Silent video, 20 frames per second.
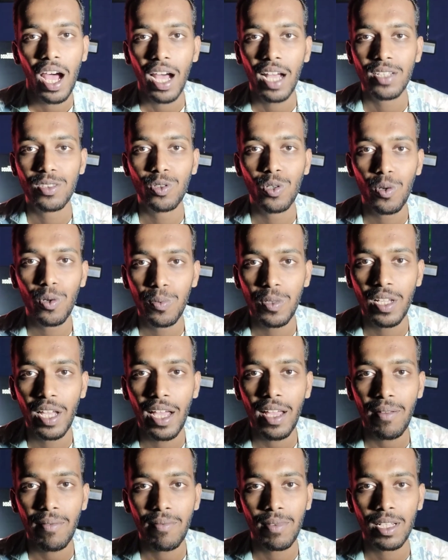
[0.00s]
हाँ जो भी
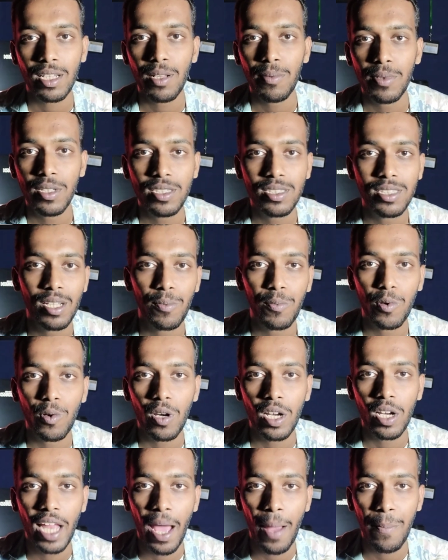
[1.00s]
है मतलब इन
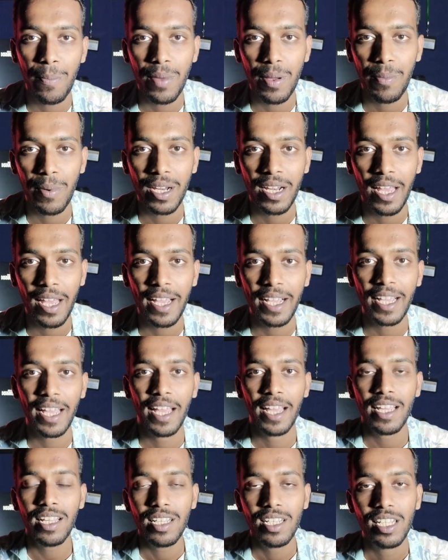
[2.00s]
सबको लैब में बनाया
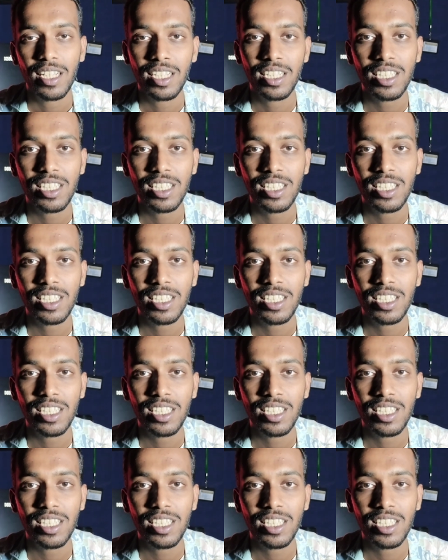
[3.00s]
गया है